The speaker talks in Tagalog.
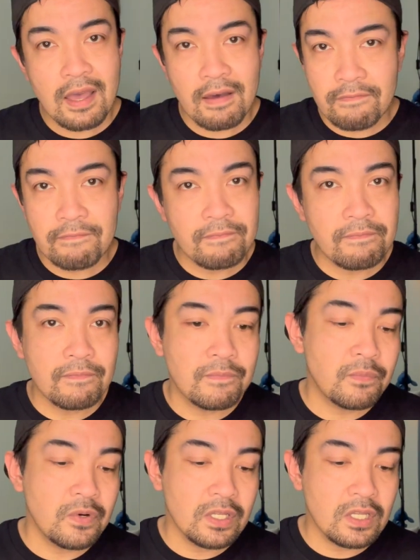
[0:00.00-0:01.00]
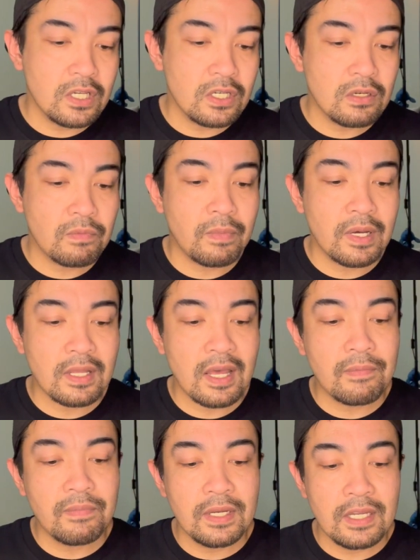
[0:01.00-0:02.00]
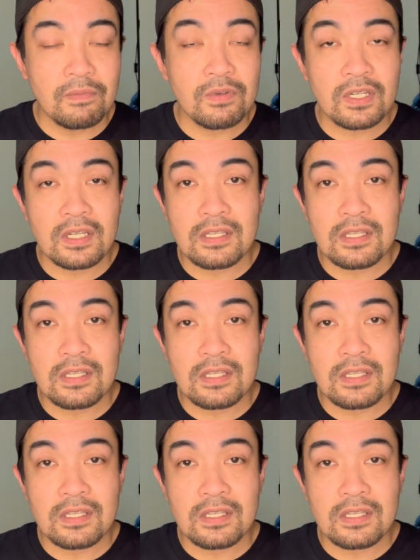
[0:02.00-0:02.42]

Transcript: half British, but I believe she